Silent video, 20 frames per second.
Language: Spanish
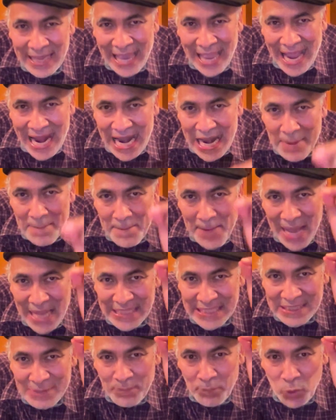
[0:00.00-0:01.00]
el
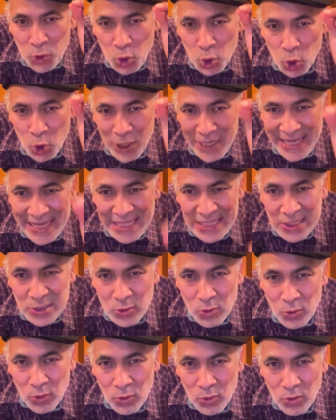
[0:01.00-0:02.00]
más
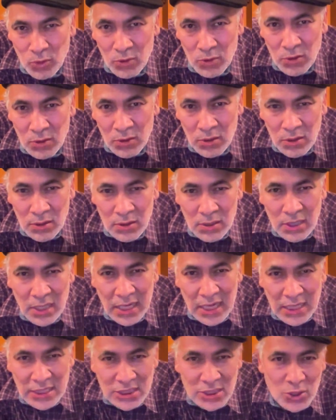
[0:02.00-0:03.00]
violento de
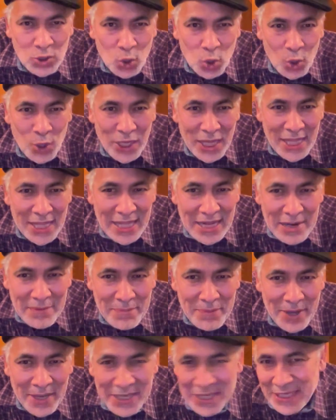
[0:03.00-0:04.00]
la historia del
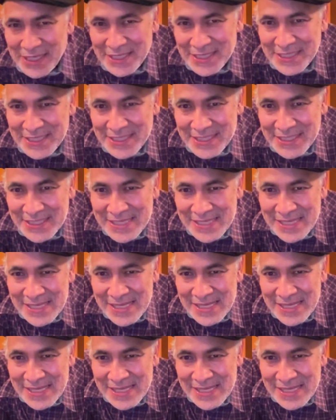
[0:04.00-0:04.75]
país.